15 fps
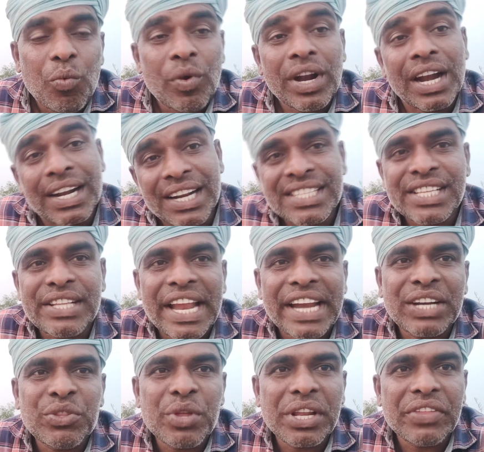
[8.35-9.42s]
వాడు అడ్రస్
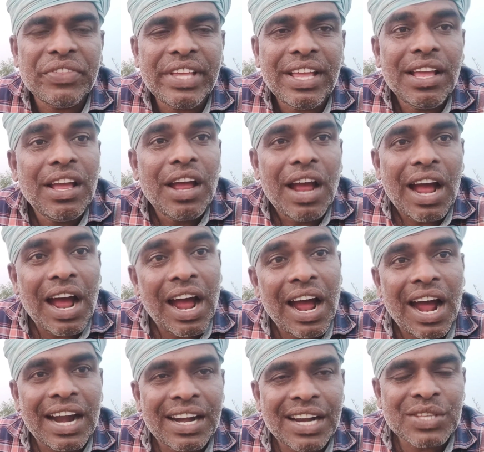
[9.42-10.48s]
డైరెక్ట్ దొరికింది ఆ
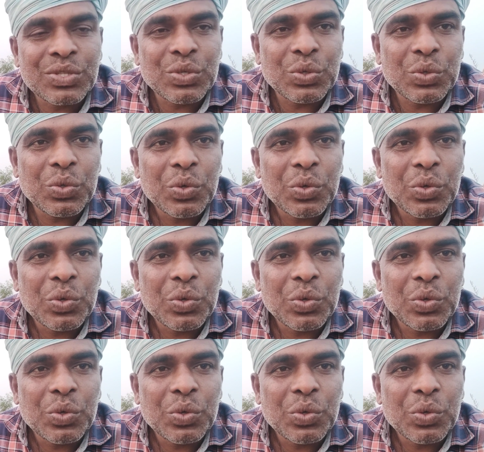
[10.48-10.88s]
అడ్రస్